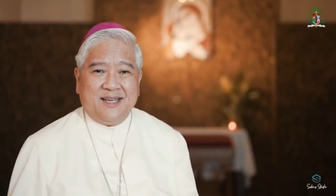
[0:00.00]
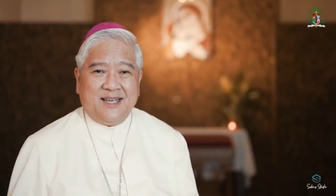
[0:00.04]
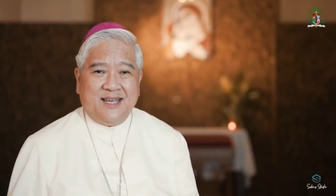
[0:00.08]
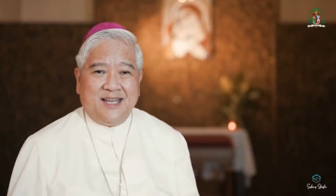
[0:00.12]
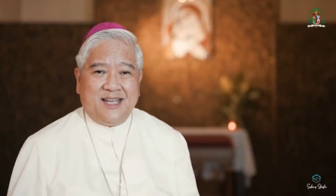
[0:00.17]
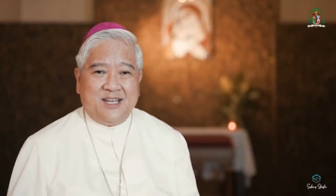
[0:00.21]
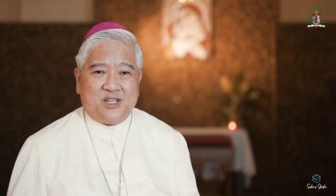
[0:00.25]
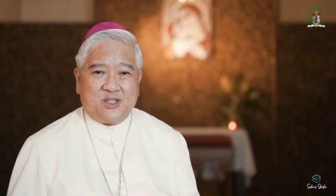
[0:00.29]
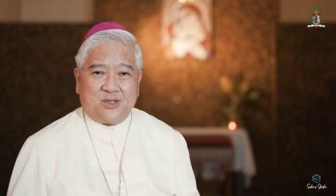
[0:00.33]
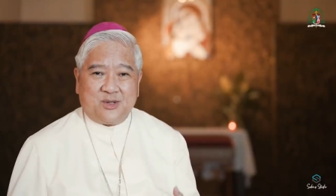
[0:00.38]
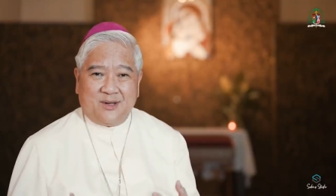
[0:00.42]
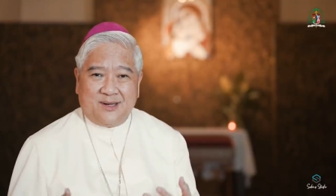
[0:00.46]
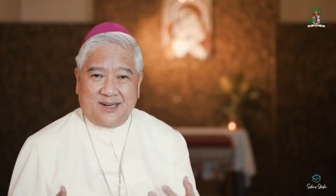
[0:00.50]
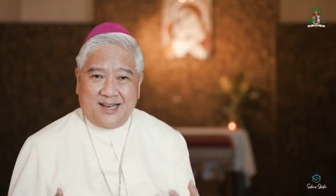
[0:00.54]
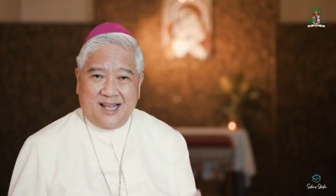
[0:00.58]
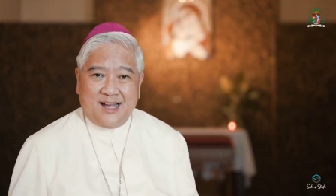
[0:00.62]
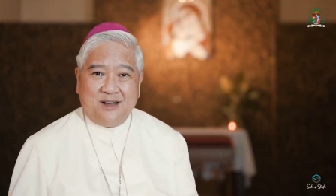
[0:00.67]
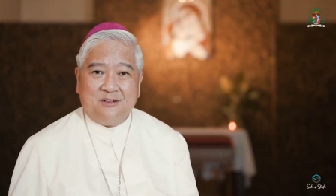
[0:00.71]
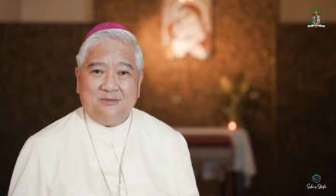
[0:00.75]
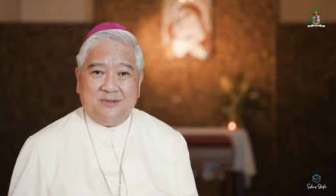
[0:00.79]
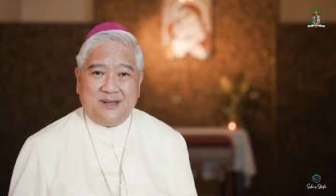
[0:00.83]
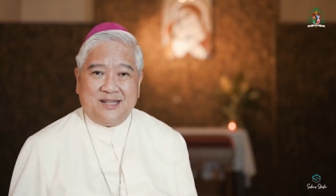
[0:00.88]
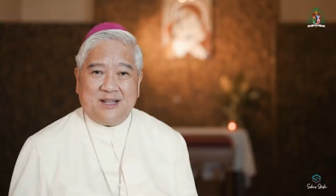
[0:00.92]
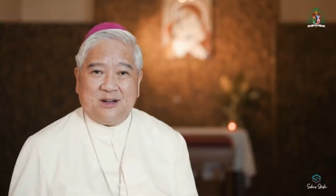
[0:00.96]
is to
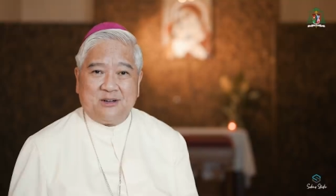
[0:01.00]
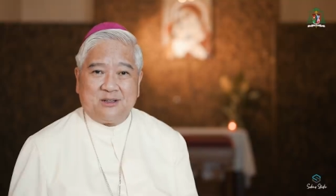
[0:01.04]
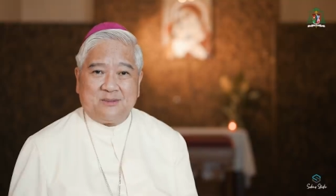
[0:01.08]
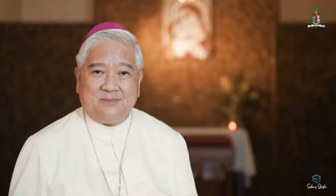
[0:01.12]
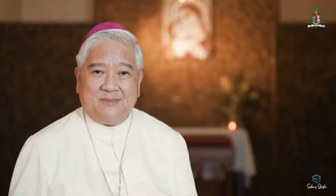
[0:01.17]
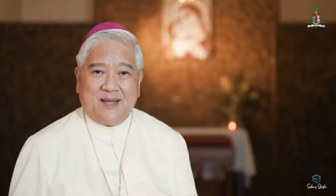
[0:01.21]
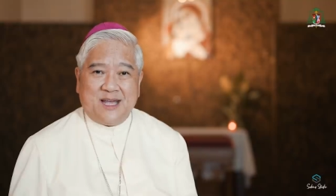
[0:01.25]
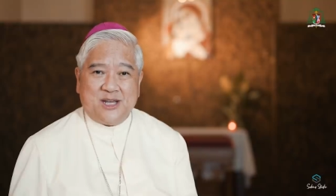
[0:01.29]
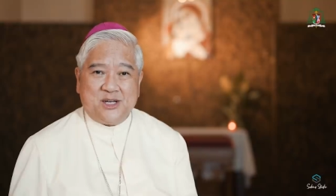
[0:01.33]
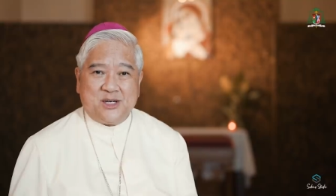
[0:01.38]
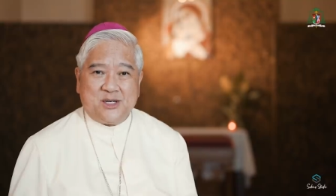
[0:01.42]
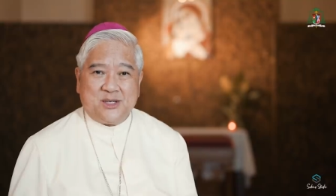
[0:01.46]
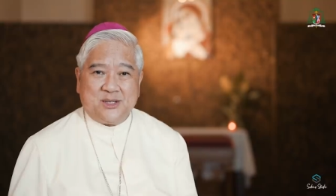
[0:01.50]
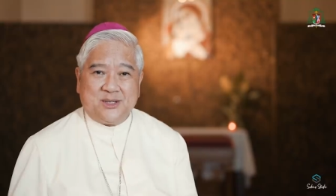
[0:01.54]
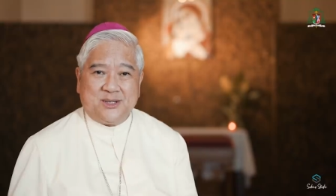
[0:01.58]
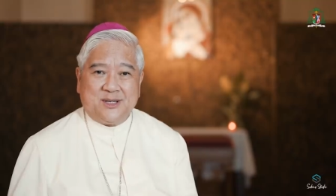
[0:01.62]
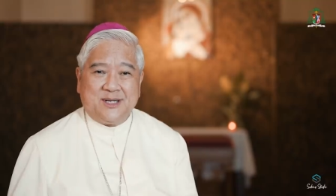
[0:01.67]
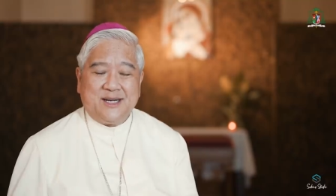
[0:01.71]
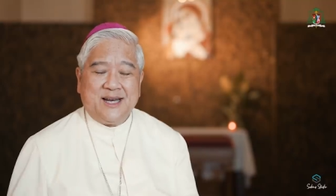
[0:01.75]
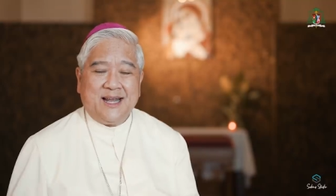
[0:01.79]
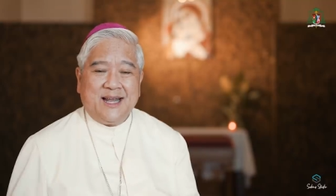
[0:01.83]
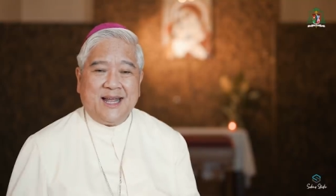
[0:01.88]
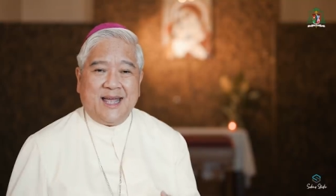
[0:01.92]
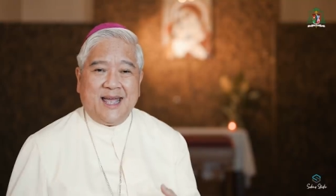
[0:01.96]
love without
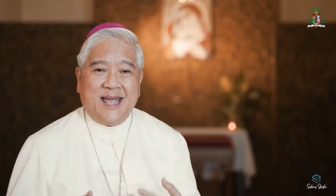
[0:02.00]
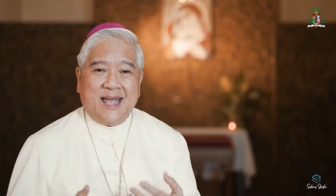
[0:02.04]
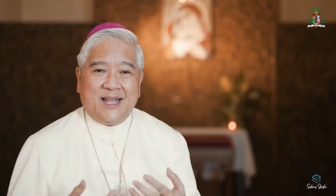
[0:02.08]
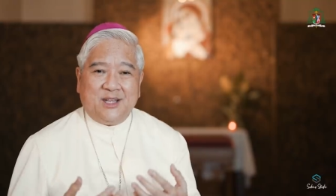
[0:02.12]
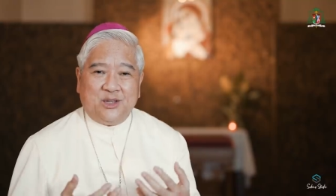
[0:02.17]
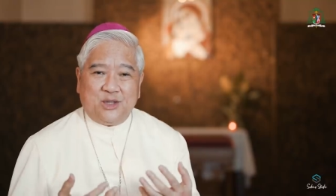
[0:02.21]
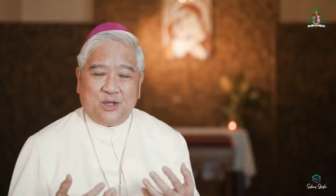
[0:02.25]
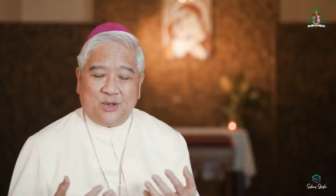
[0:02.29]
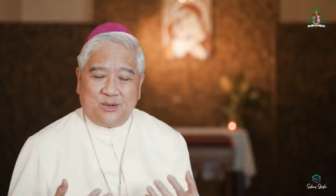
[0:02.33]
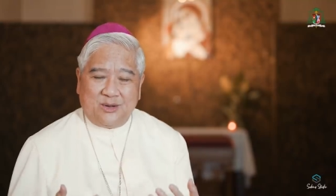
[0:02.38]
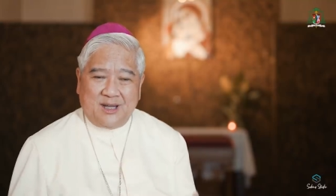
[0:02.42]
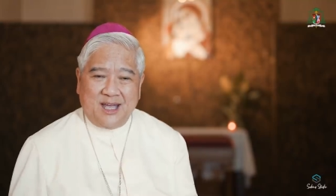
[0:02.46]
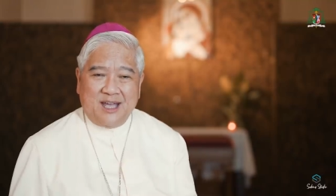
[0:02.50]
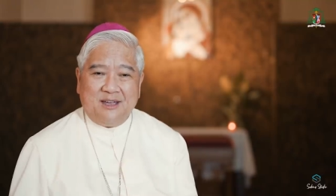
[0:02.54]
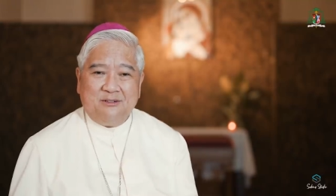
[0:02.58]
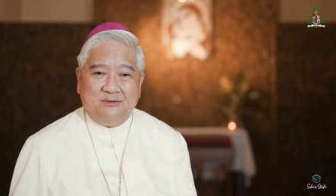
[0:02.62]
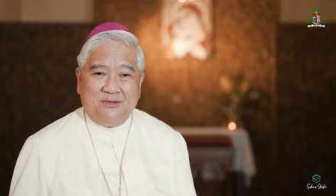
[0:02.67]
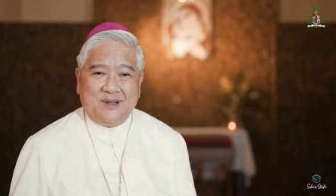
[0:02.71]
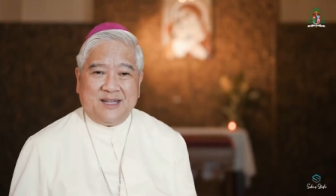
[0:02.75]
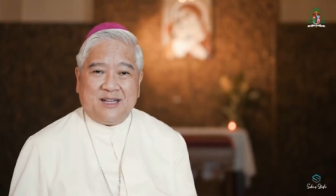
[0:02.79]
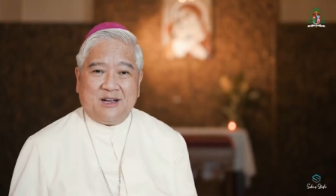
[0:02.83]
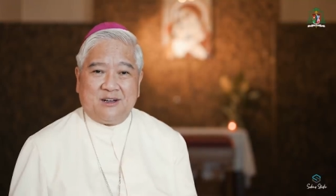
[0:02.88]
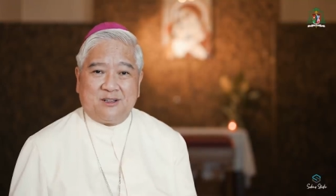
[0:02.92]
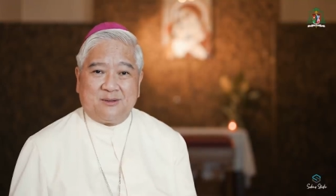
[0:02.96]
measure and to give
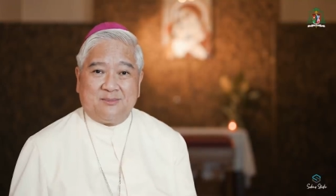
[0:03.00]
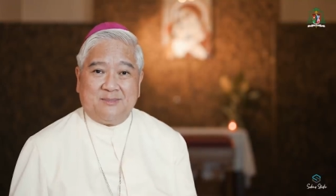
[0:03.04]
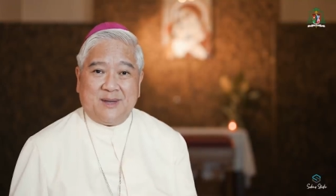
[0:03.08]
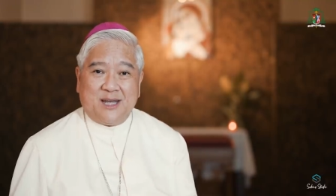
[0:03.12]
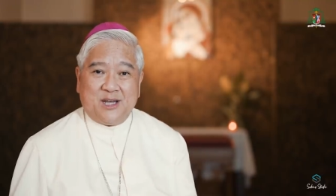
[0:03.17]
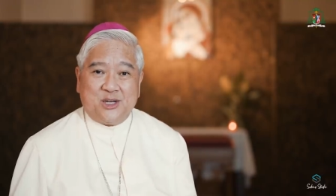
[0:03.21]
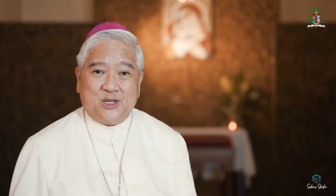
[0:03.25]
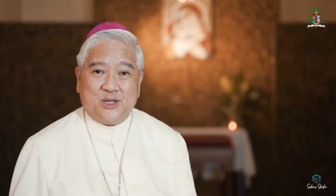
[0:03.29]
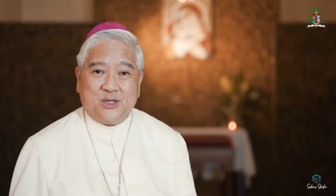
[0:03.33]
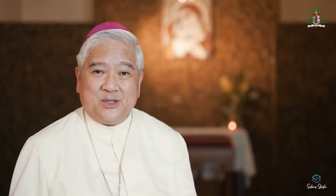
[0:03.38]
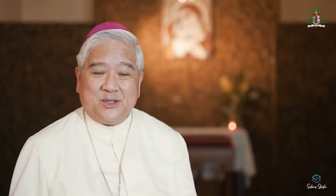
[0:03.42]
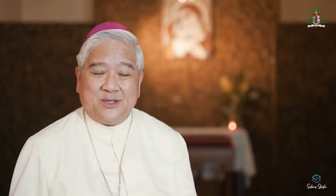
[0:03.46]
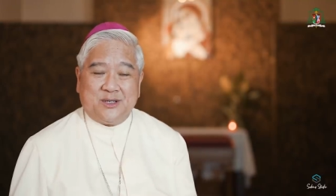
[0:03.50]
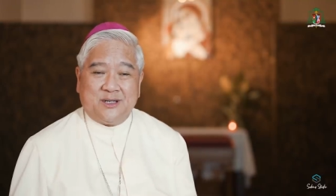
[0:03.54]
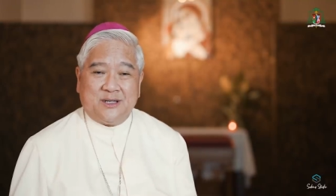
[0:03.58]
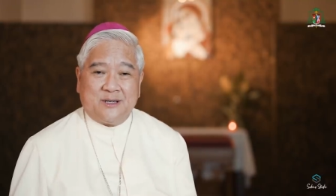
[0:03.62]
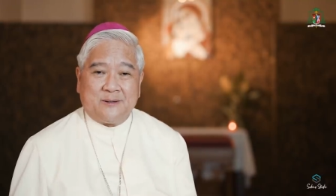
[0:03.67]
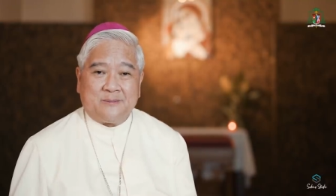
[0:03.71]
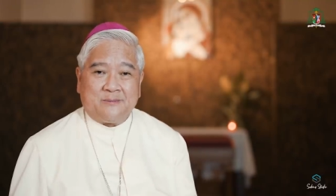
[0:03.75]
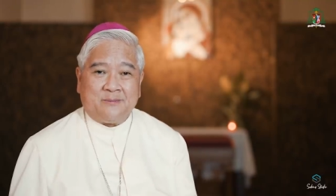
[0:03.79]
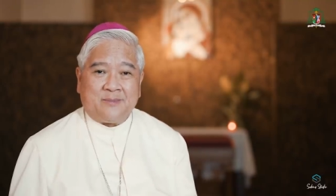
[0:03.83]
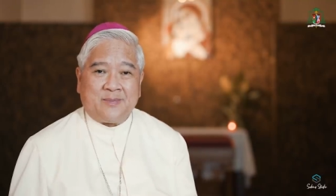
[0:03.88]
without measure.